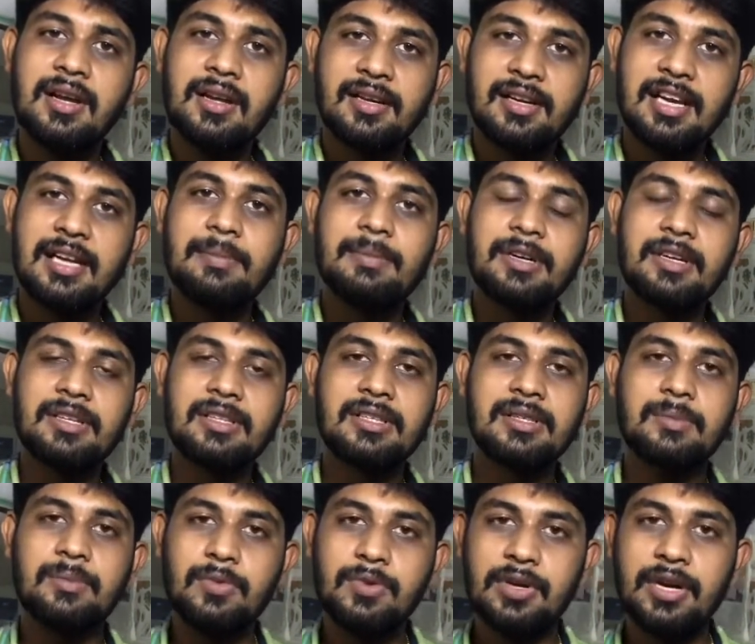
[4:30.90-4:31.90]
க்ளீன்
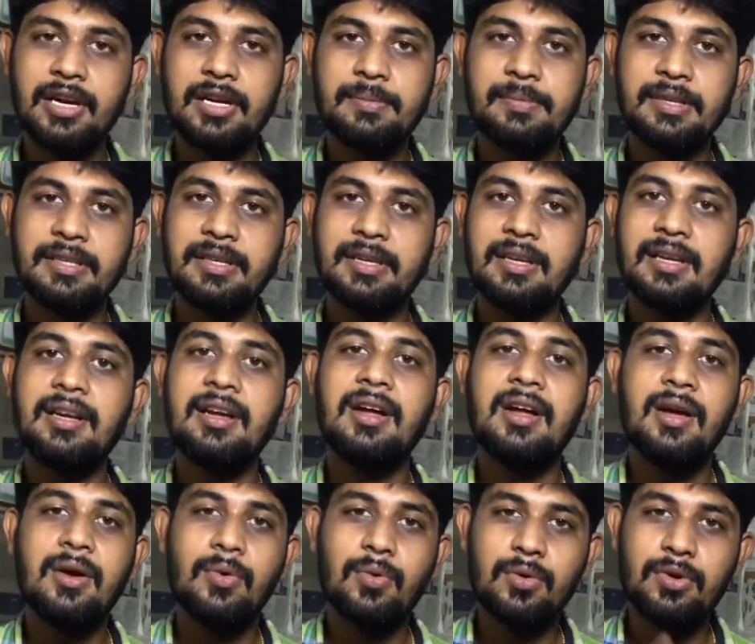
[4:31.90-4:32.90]
பண்ணுறதுக்கு முன்னாடி பார்த்தீங்கன்னா
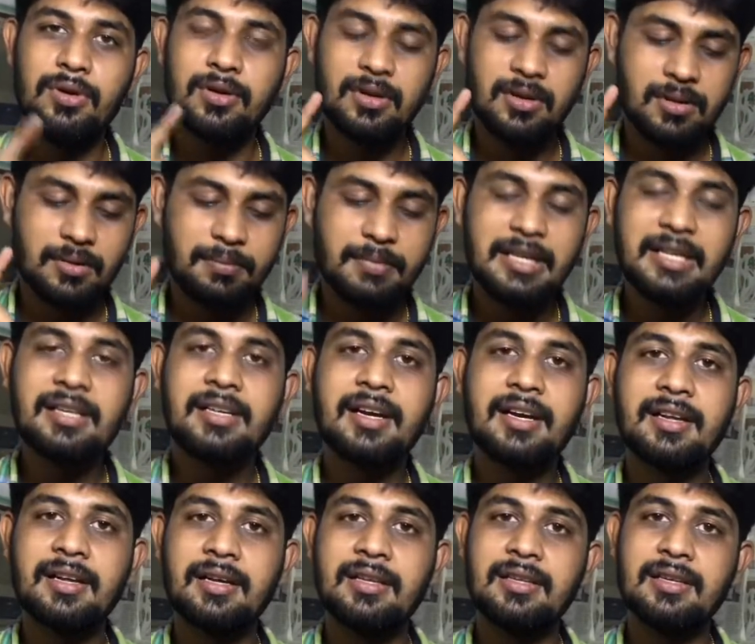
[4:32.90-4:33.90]
ஒரு மீன்
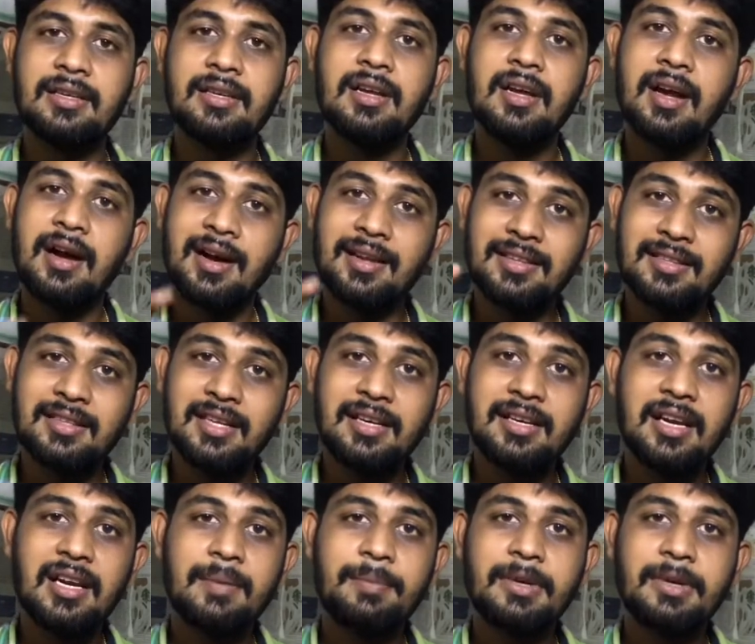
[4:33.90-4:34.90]
கிடையாது அந்த
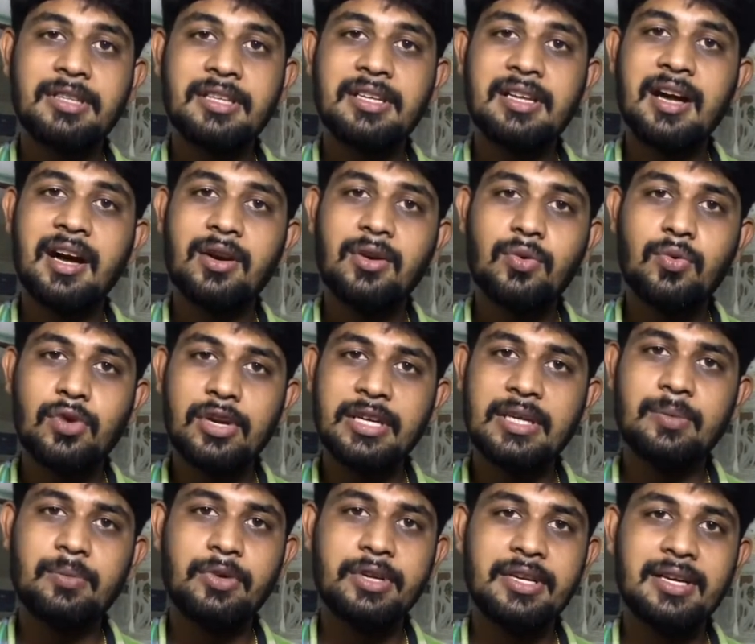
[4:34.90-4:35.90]
தண்ணியில் பார்த்தீங்கன்னா யாரும் குளிக்க
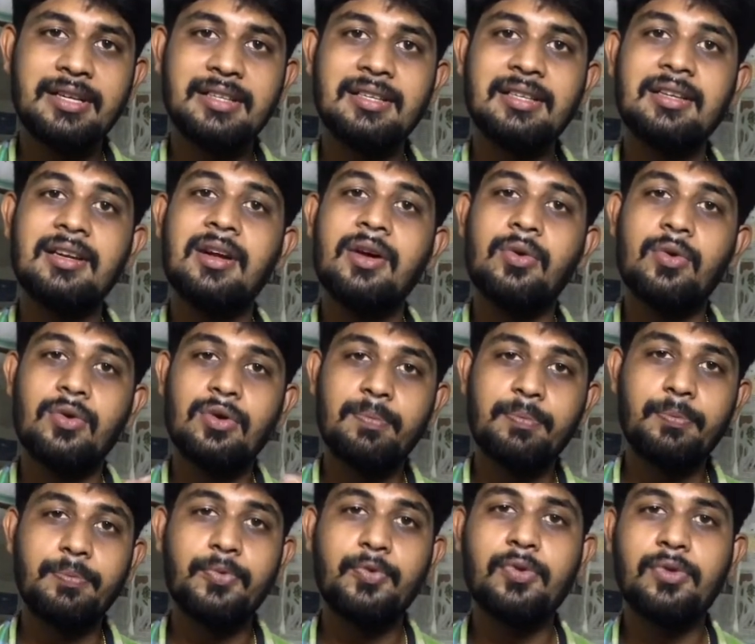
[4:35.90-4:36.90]
முடியாது ஒரு
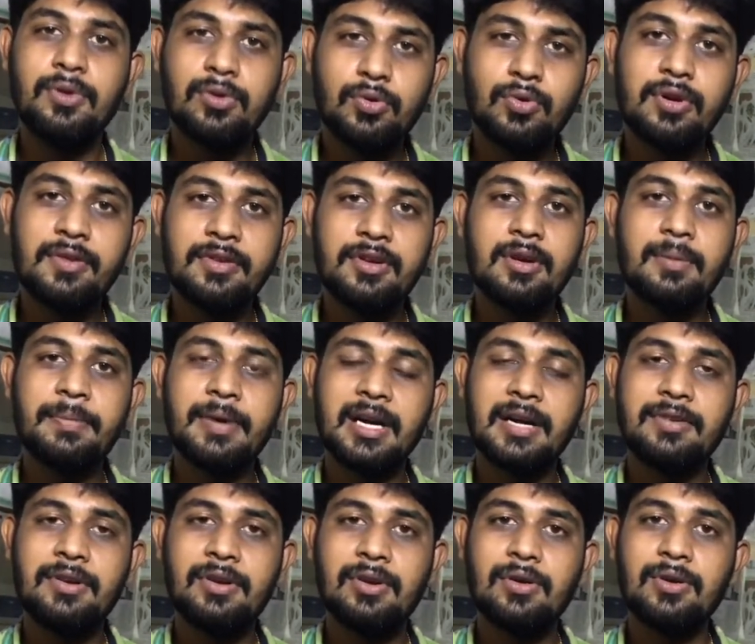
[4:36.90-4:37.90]
குருவியோ
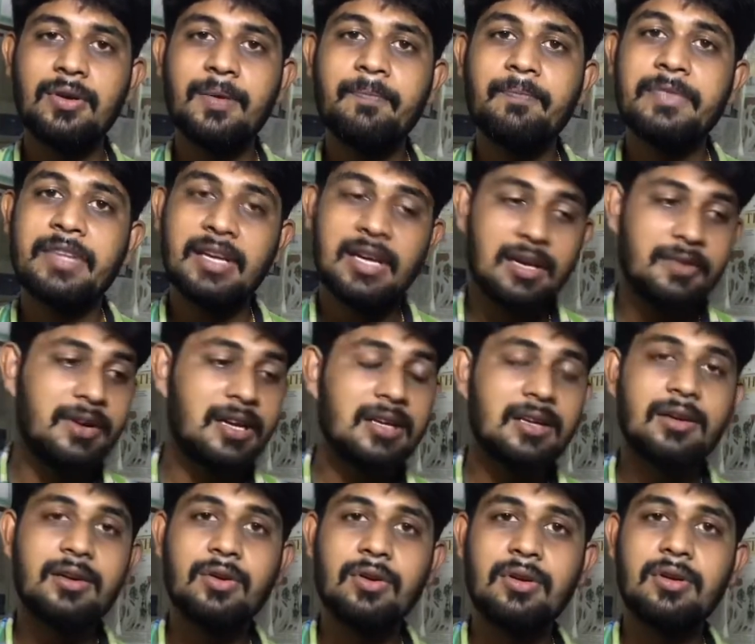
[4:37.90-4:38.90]
பறவைங்களோ இல்லை
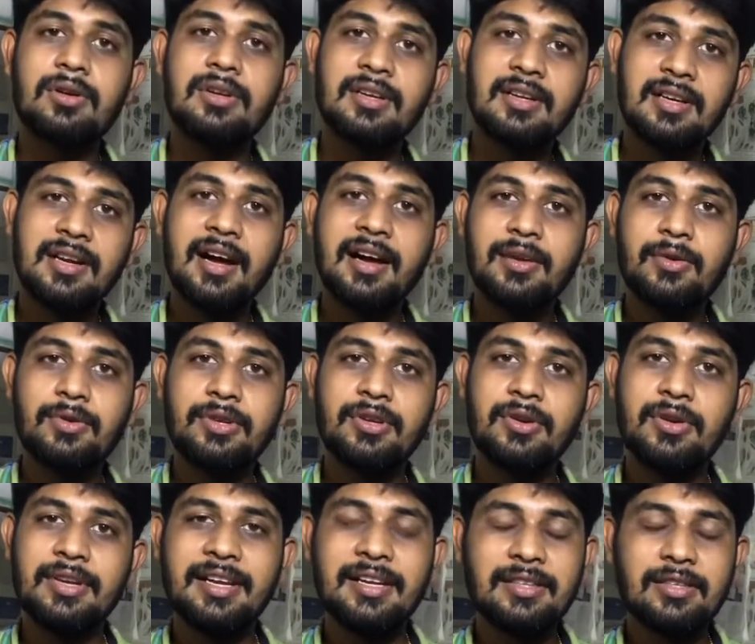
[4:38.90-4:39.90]
விலங்குகளோ இங்கே
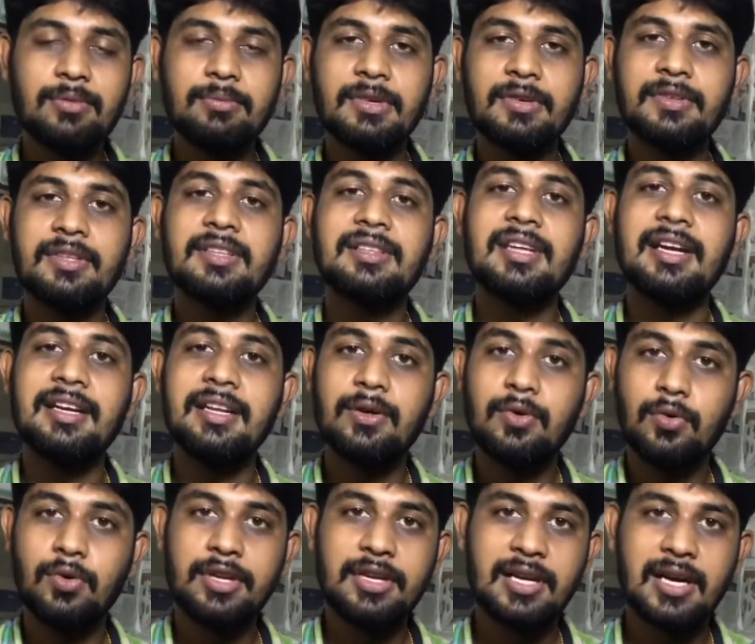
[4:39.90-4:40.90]
நாய்க்குட்டிங்களோ எதுவுமே வந்து தண்ணி
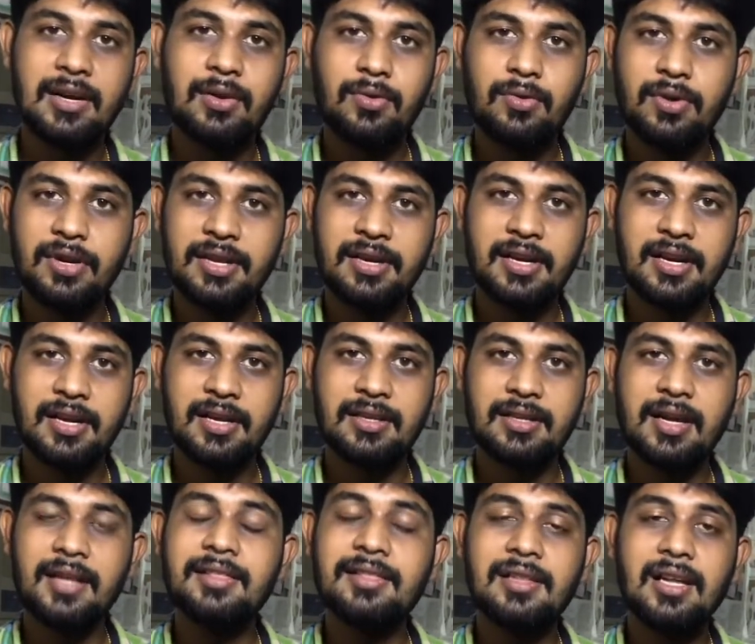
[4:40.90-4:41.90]
குடிக்கிற அளவுக்கு கூட கிடையாது
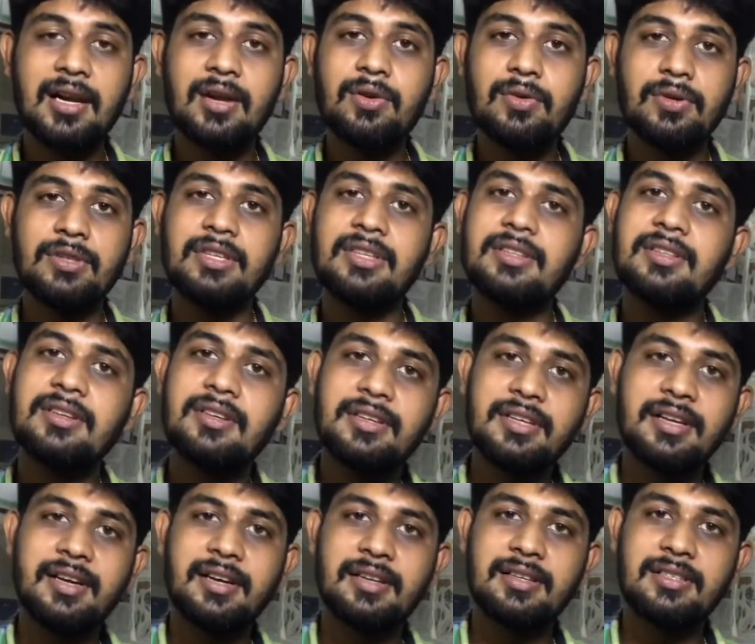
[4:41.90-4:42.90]
அந்த அளவுக்கு வந்து
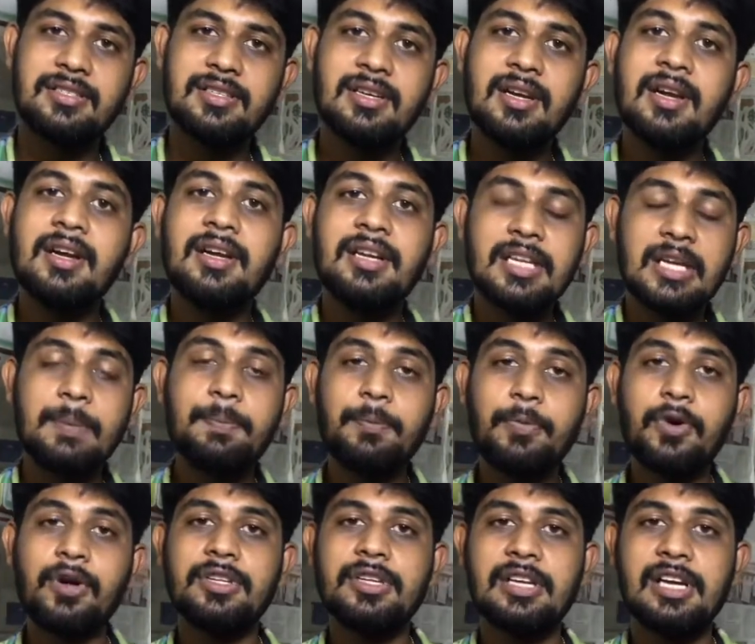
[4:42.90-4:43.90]
டேர்ட்டியாக இருந்துச்சு இப்போ
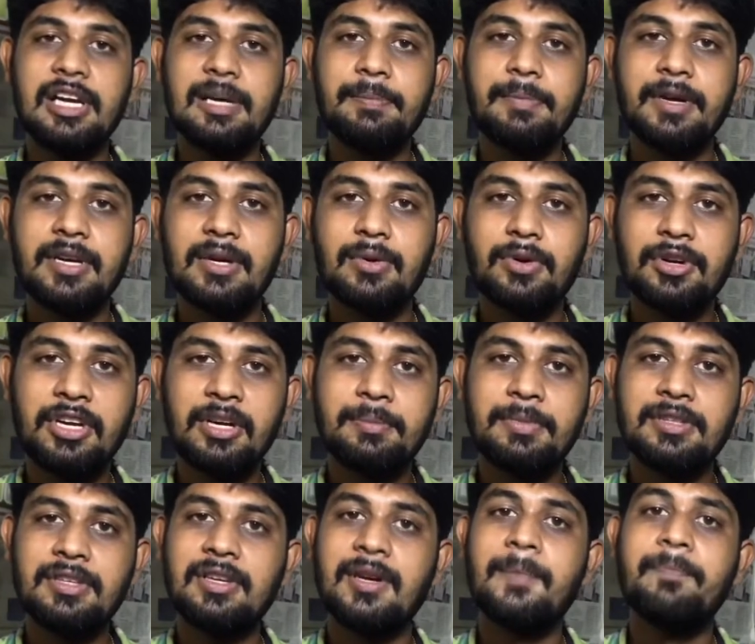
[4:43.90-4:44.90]
அது க்ளீன் பண்ண உடனே
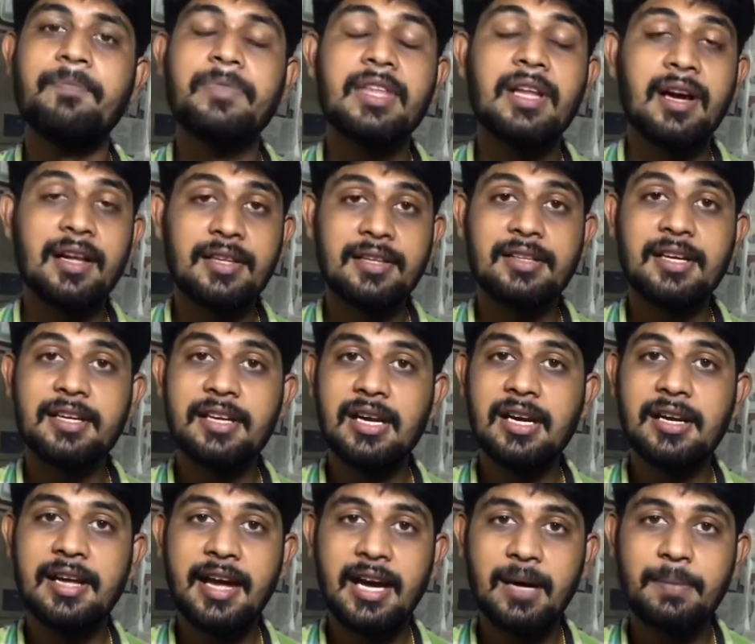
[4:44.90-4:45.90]
பார்த்தீங்கன்னா அந்த
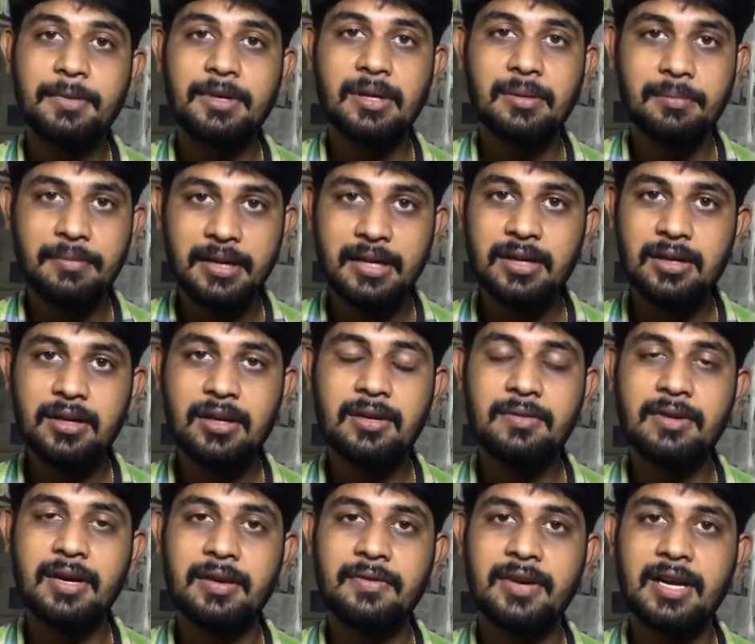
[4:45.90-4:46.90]
தண்ணியில் ஏகப்பட்ட மீன்கள்
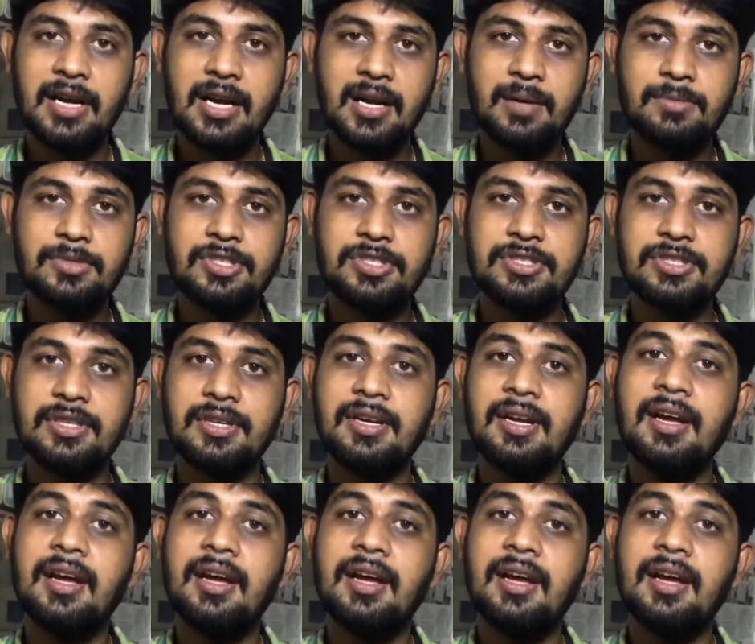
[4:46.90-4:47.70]
வர வர ஆரம்பிச்சிச்சு